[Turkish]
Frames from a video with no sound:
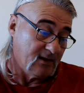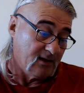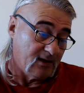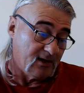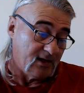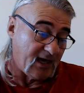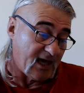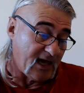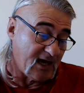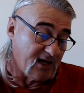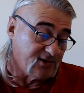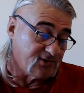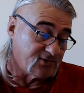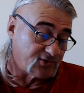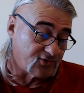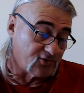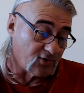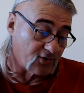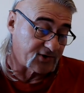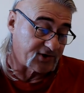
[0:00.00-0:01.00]
En
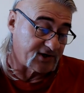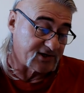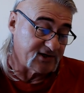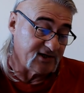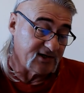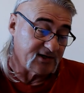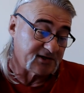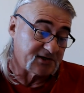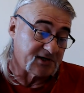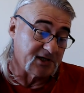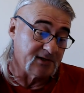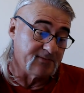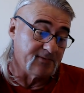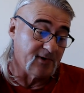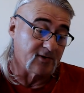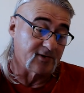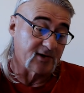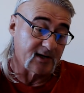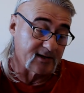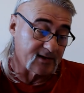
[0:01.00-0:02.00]
çok keçi kendi
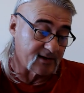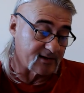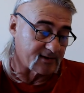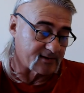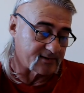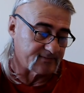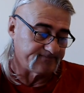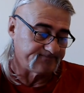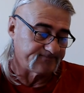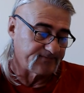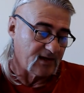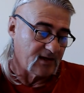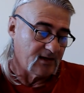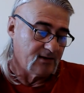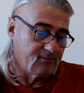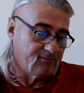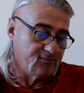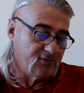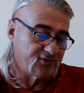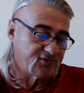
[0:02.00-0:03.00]
bölgelerindedir.
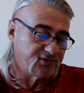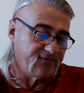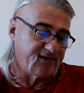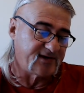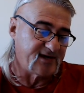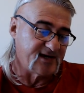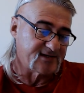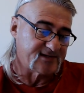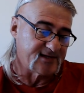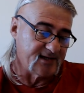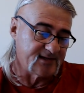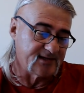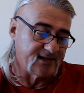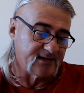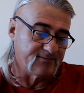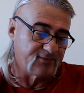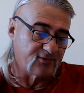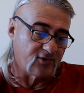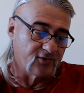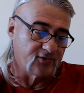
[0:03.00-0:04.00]
Müslüman Kestel'in de bu
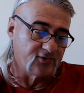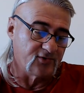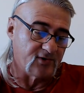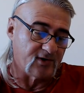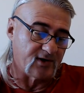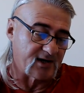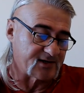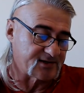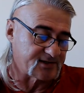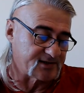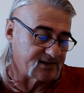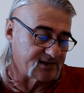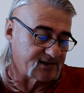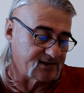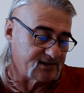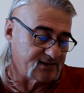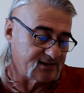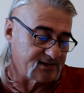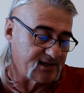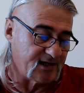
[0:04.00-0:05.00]
konuyu
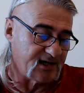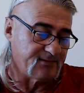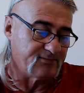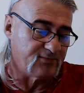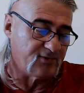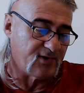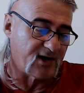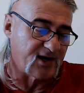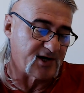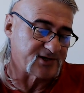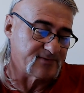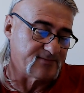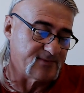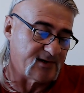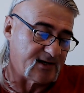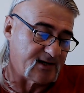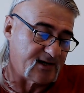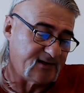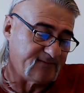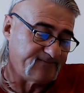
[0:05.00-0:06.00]
araştırdığında bu
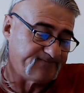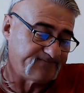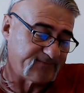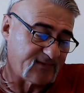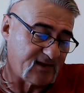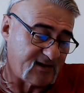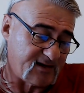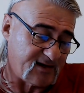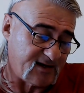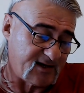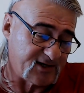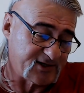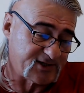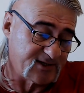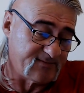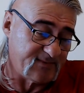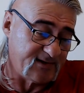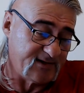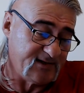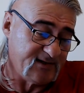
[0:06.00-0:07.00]
araştırmalar
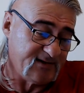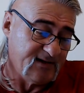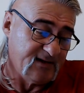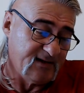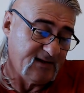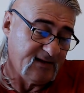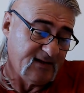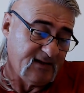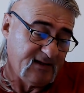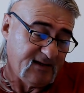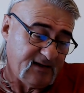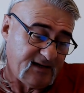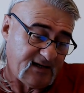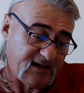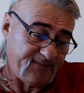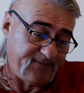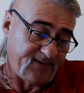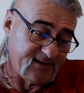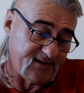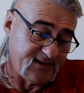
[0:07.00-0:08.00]
araştırmayı
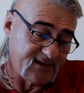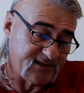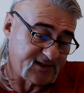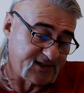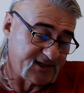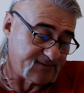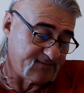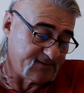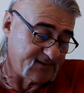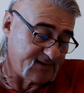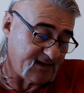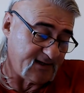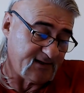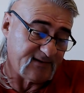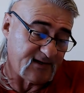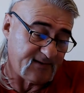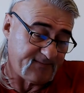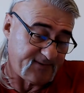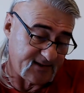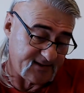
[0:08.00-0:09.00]
apandis kısmında
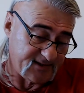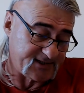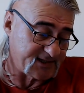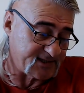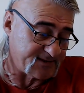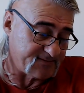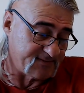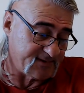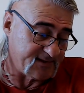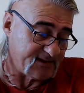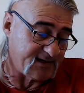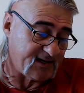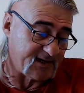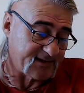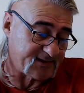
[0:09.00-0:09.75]
apandis kısmında rahatlıkla